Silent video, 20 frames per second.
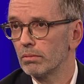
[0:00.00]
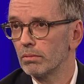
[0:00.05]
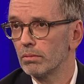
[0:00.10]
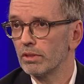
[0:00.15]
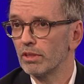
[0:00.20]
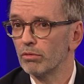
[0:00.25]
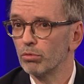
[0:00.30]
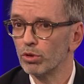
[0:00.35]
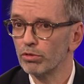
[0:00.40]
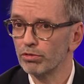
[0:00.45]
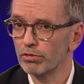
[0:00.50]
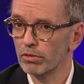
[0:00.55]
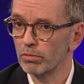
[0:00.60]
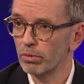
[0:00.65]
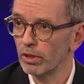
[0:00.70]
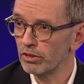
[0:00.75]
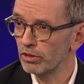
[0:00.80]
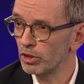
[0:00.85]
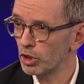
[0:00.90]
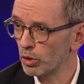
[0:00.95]
Äh, Herr Wolf, da
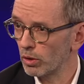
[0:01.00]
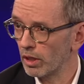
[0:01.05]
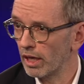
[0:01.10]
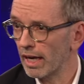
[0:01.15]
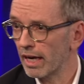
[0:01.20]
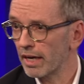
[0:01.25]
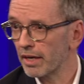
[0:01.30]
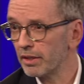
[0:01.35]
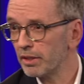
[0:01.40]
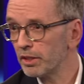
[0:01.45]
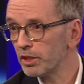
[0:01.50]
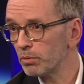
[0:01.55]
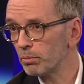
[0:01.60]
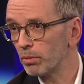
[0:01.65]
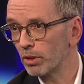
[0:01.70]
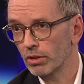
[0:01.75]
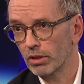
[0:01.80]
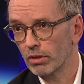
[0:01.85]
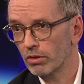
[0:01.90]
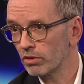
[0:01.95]
waren Sie schon lange nicht
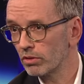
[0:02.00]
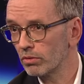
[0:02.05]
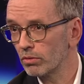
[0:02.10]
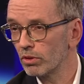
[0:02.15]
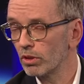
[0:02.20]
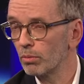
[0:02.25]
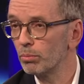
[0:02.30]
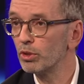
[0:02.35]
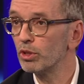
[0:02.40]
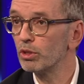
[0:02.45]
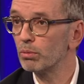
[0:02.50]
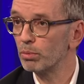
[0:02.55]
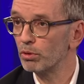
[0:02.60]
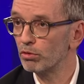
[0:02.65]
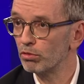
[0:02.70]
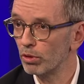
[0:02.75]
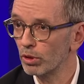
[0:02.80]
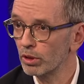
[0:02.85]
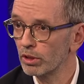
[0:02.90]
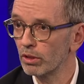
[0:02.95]
mehr draußen und haben mit der
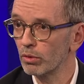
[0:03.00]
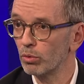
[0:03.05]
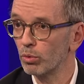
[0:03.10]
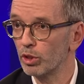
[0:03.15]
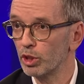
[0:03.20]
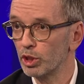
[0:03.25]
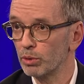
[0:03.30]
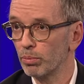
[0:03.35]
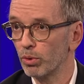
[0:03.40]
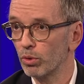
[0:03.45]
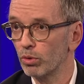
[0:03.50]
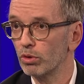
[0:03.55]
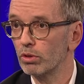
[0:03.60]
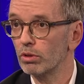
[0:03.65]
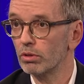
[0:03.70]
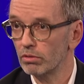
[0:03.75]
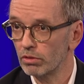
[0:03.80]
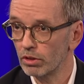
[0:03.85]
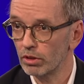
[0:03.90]
Bevölkerung gesprochen.